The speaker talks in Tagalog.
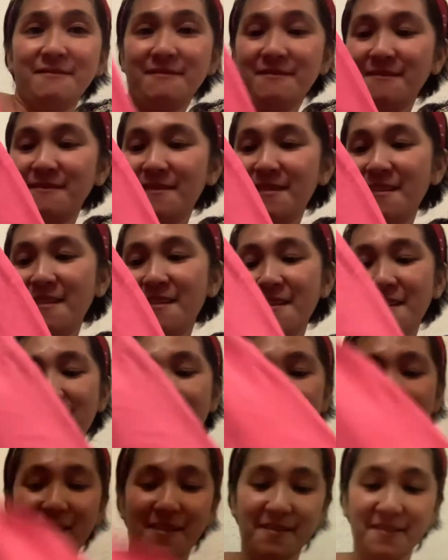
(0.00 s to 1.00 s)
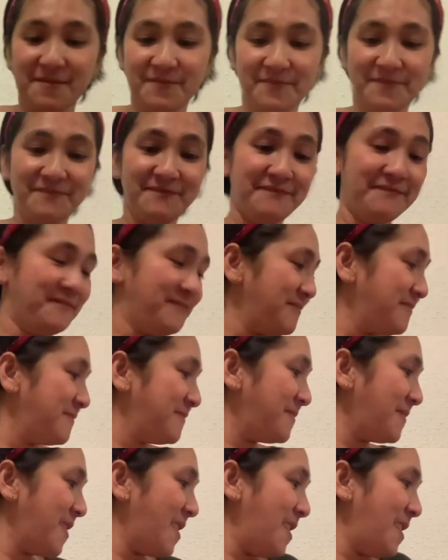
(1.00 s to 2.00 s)
Kaya,
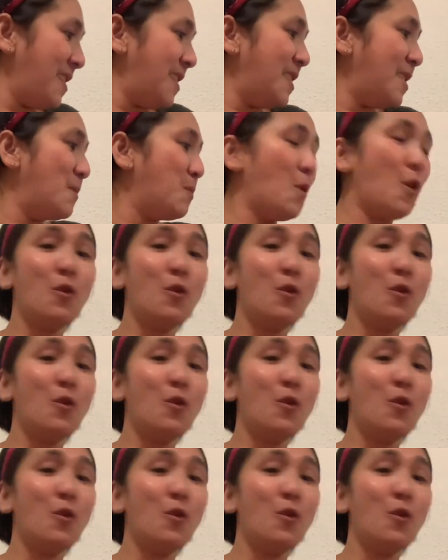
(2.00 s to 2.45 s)
di po